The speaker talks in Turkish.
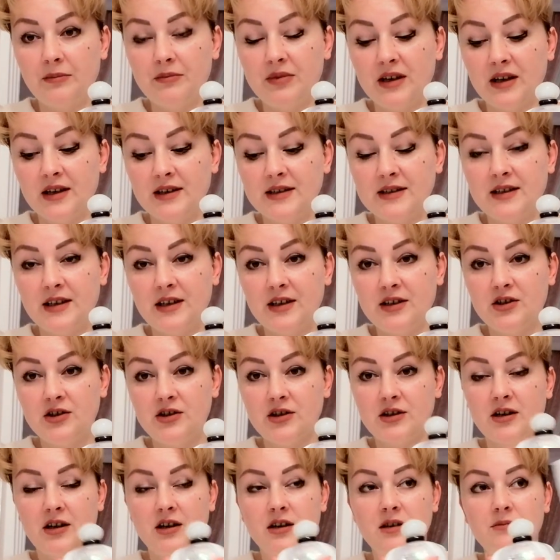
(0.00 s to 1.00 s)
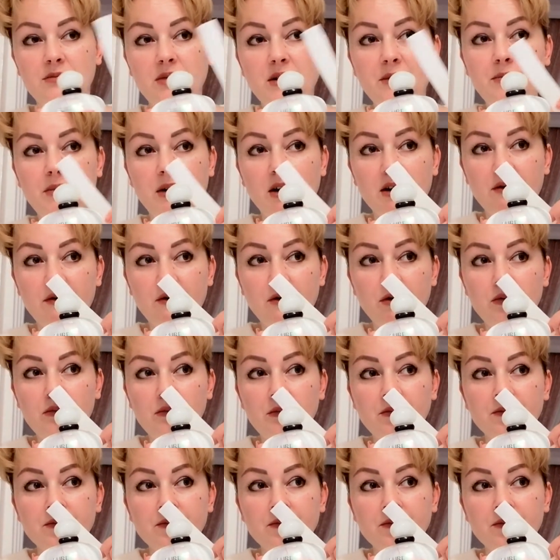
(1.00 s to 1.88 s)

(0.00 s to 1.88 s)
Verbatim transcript: piyasaya çıkan bir parfüm.